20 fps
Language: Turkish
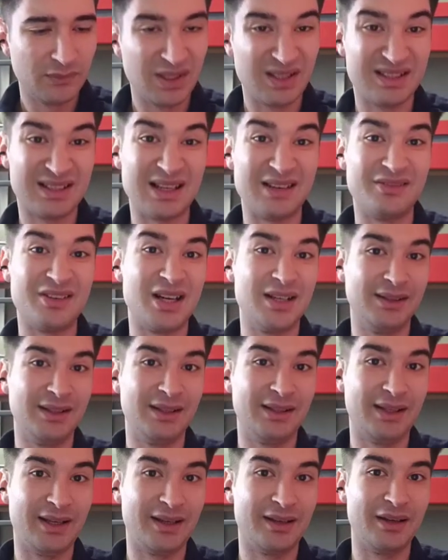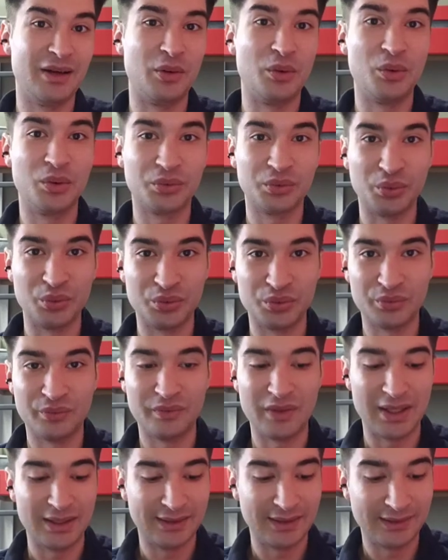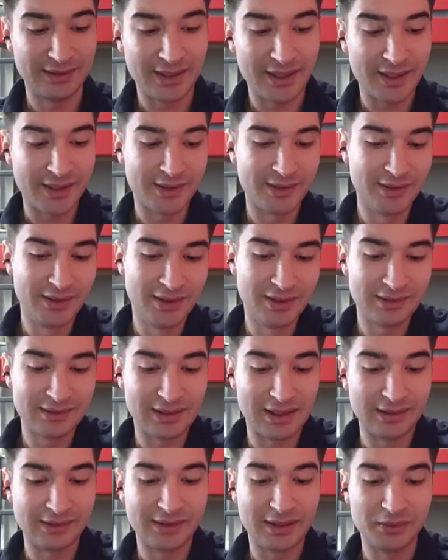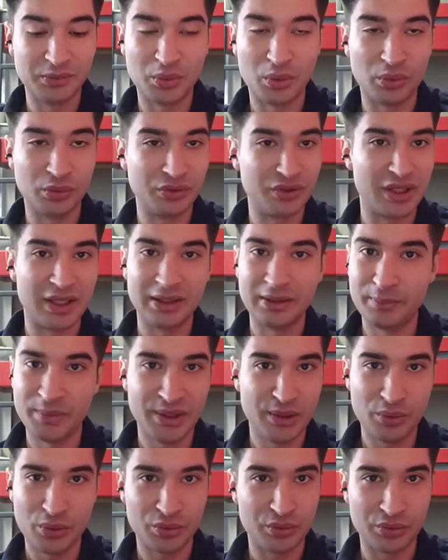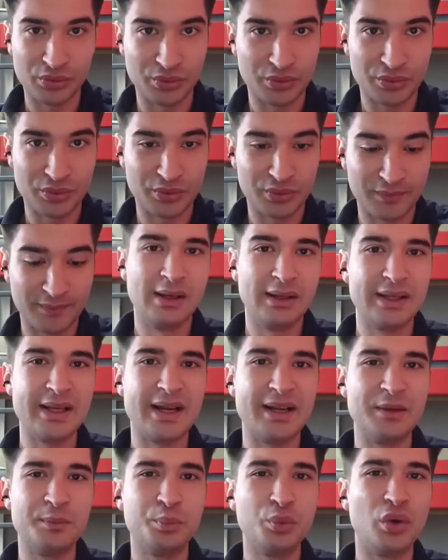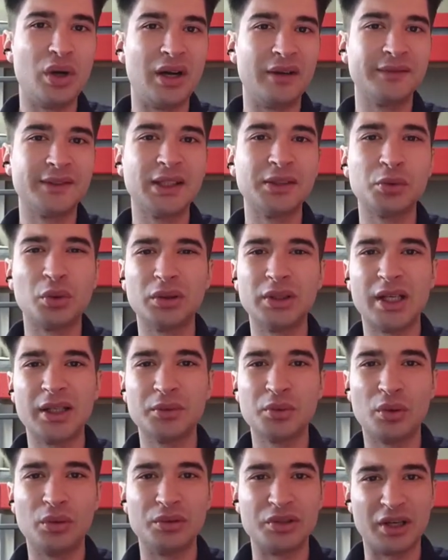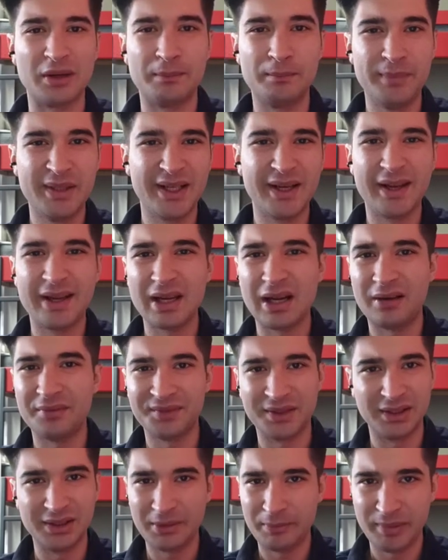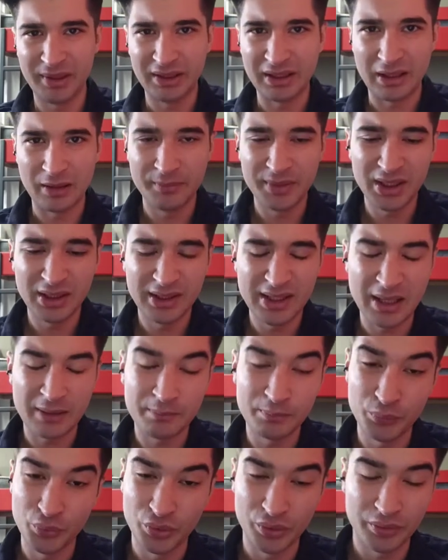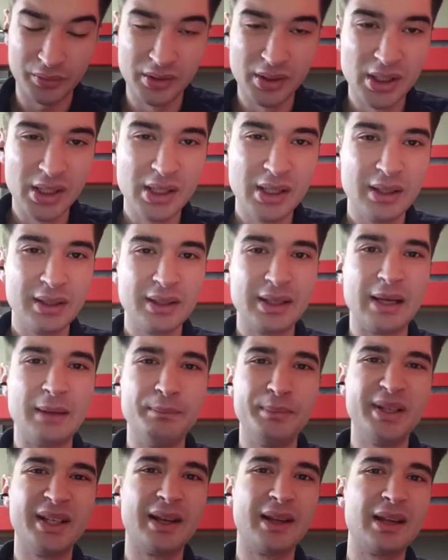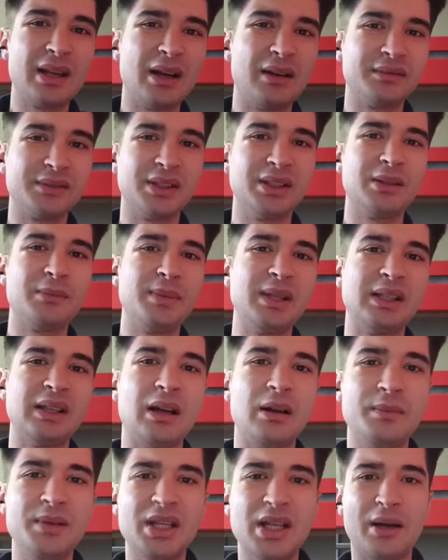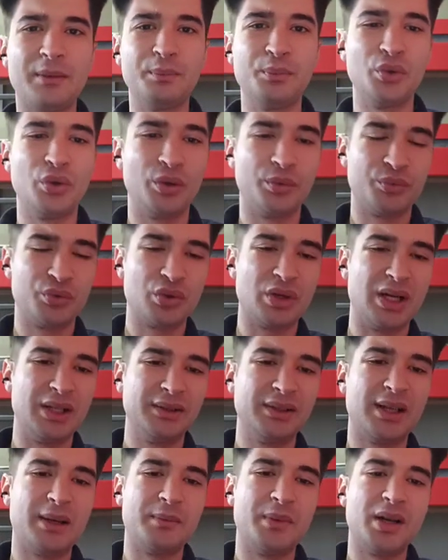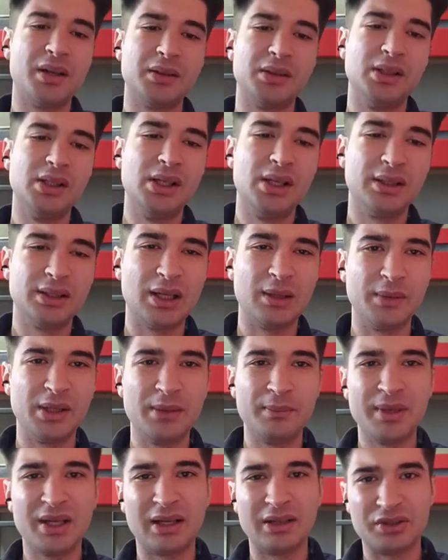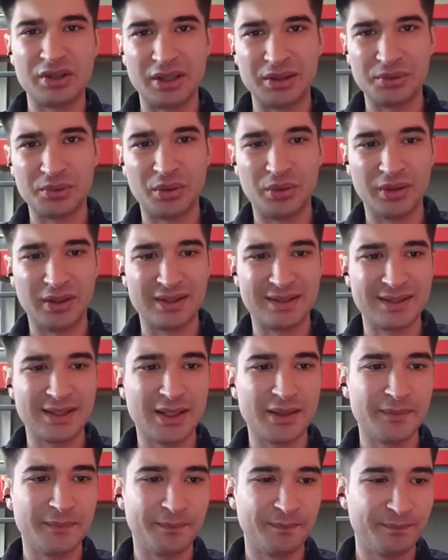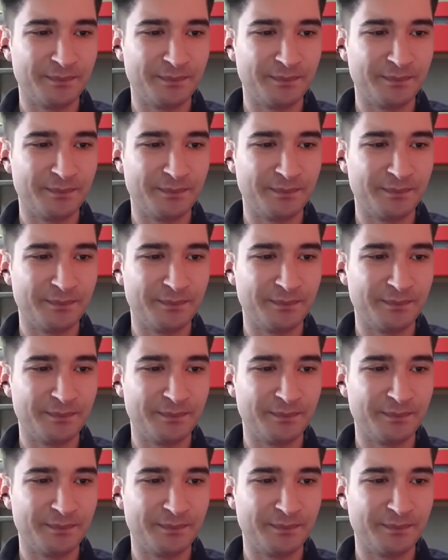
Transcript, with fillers: Kısa vadede, ha orta uzun vadede zaten ne olacağını biliyorsunuz. Yani bu hafta dolar ne olacak? 1-2 haftalık bir tahmin yapmıyorum. Yani 1-2 haftalık bir tahmin yapmıyorum şu anda ama tabii ki birkaç ay sonrası.